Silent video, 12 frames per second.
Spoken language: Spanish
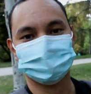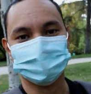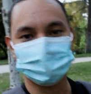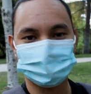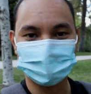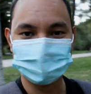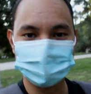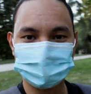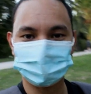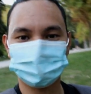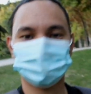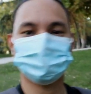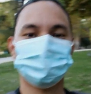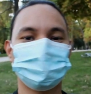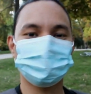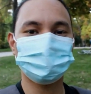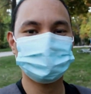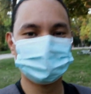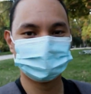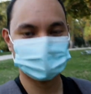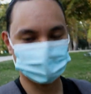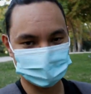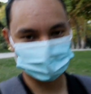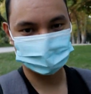España, como muchos de
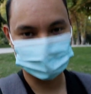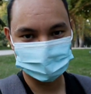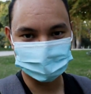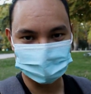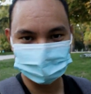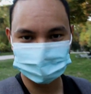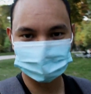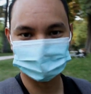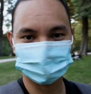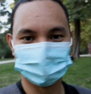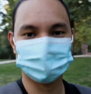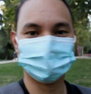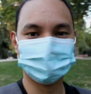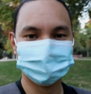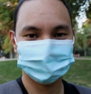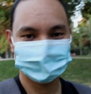los otros países de Europa,